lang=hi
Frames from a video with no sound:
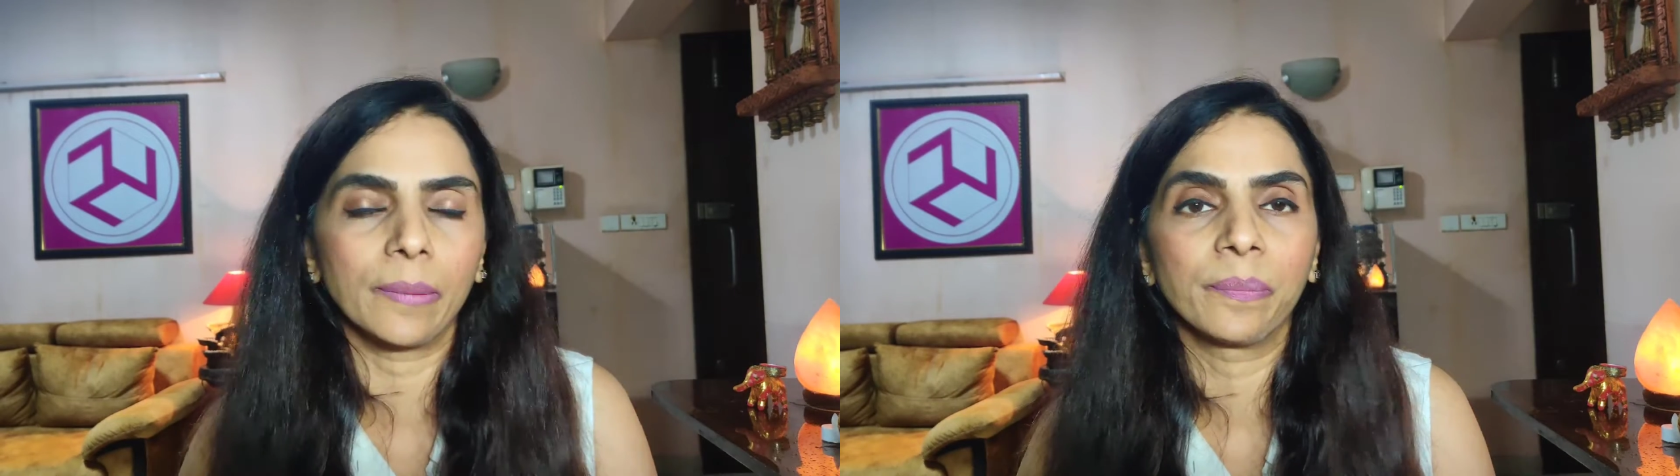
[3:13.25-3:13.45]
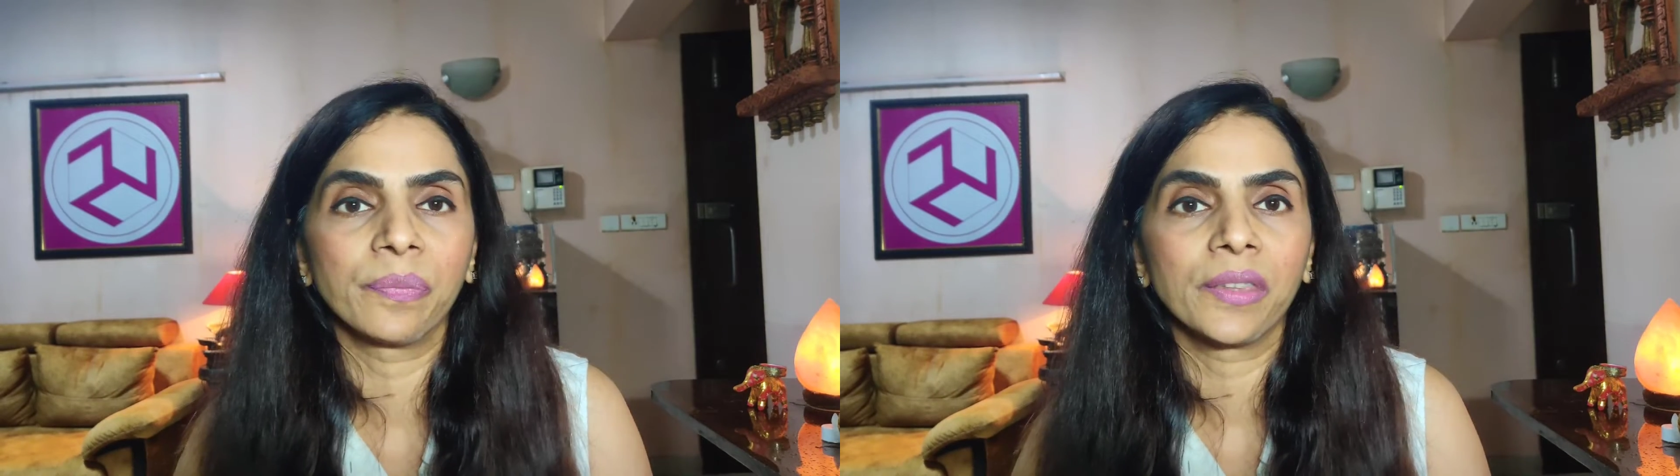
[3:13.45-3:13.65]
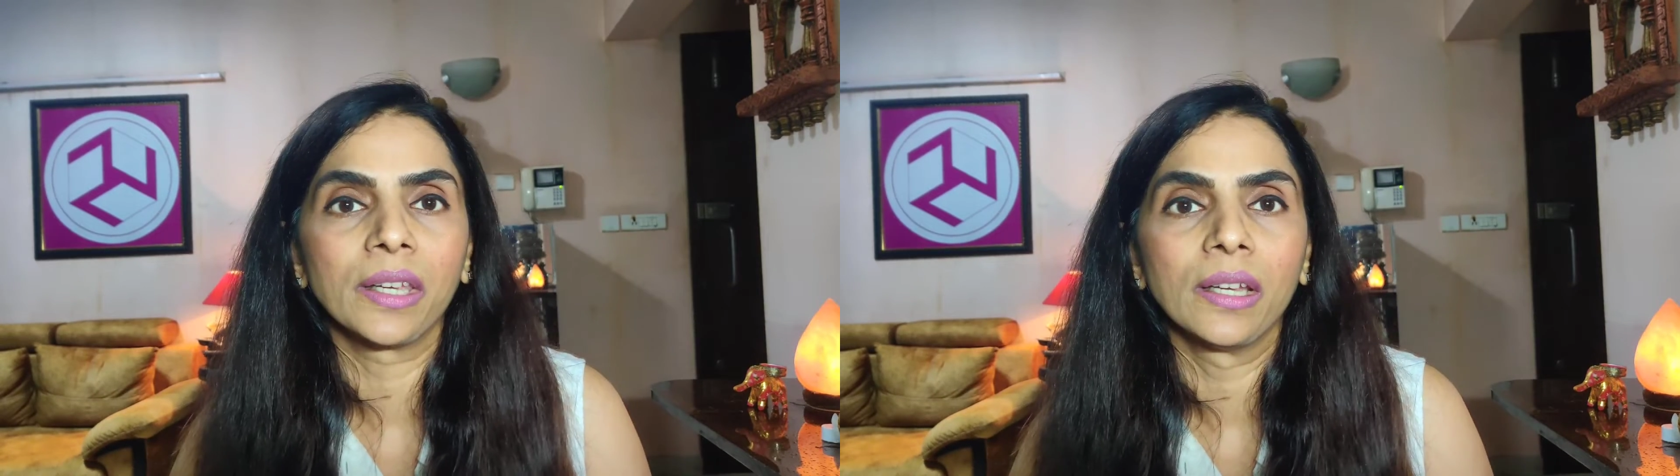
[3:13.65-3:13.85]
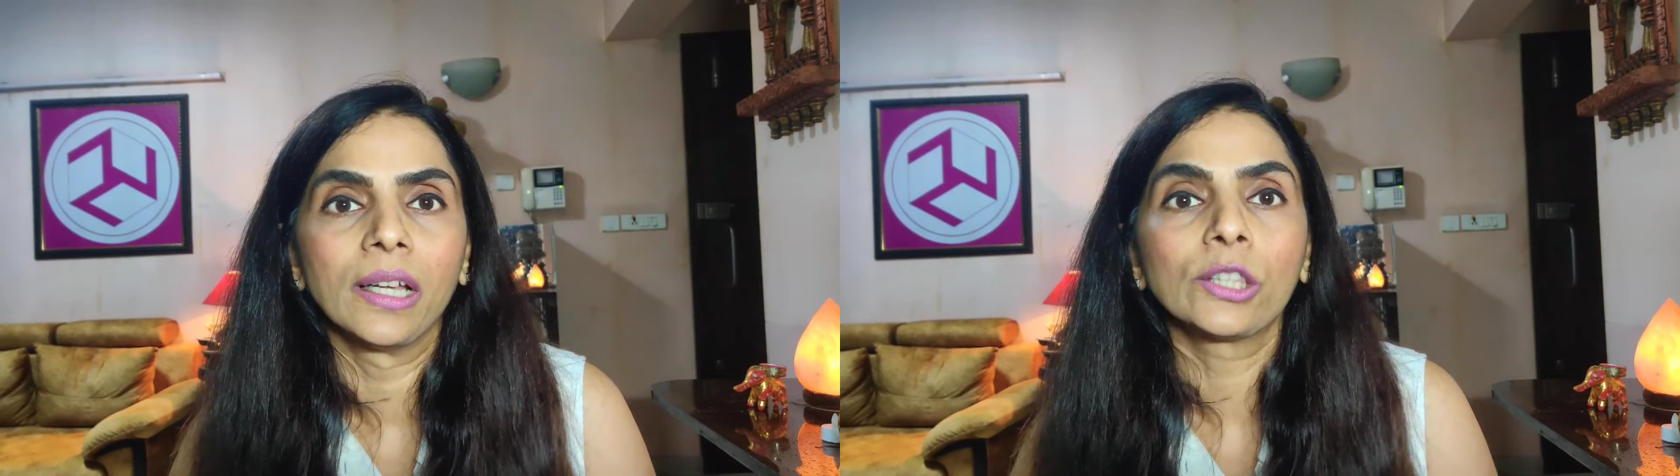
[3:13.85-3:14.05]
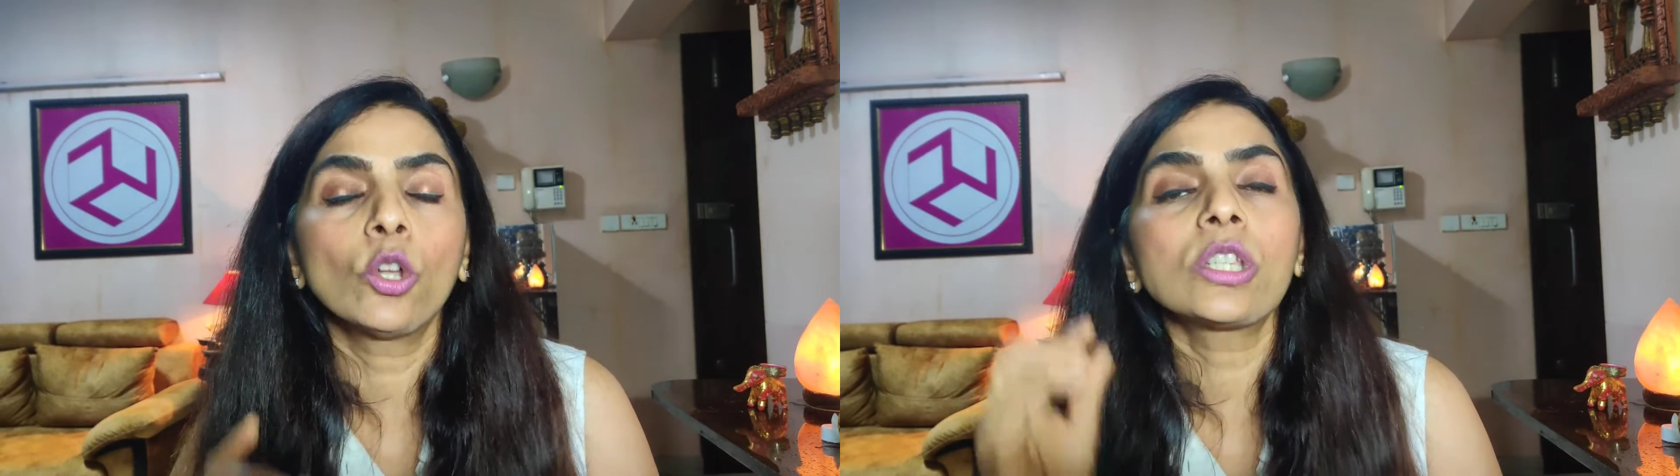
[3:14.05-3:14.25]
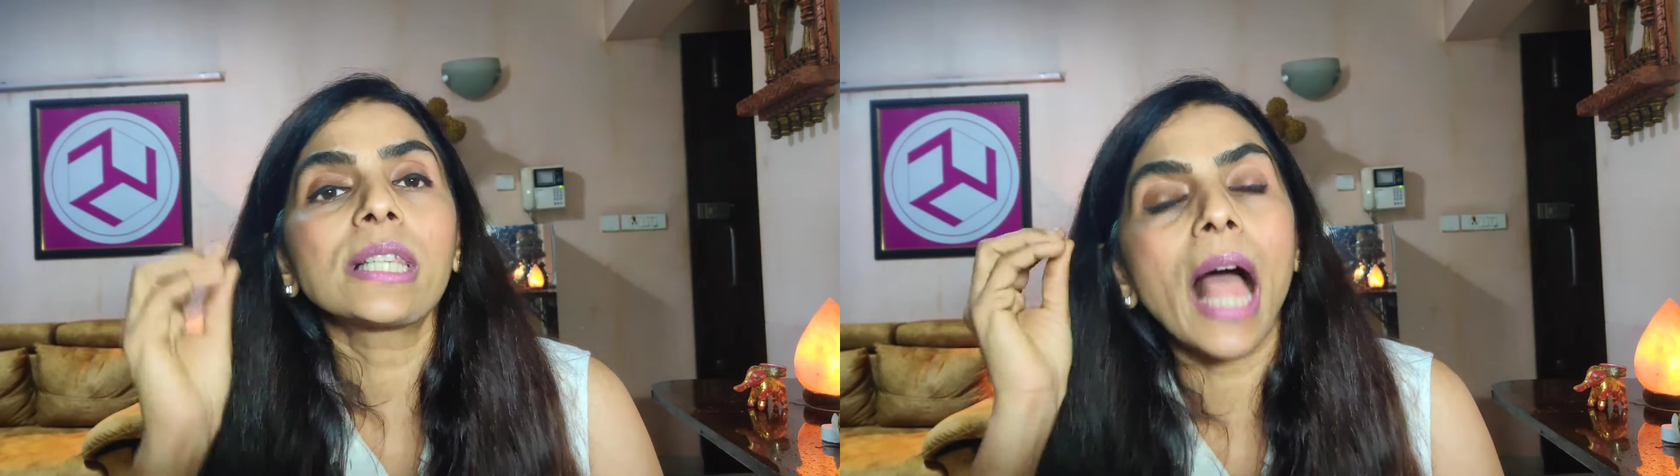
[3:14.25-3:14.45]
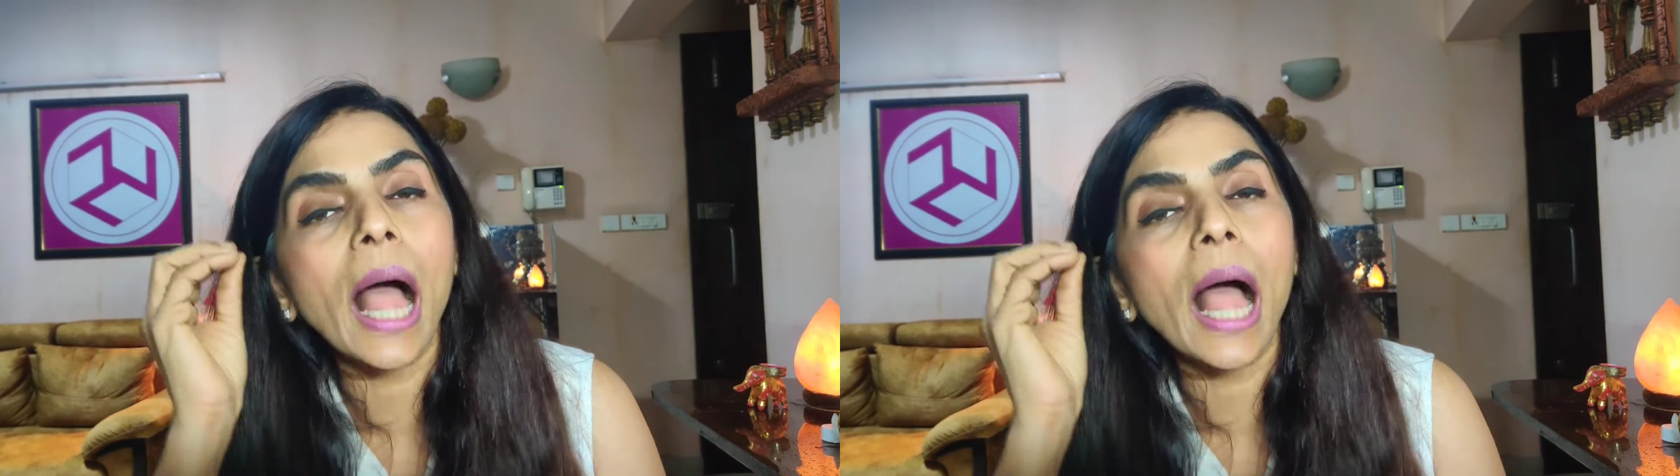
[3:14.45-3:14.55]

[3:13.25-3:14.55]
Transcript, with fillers: हैं तो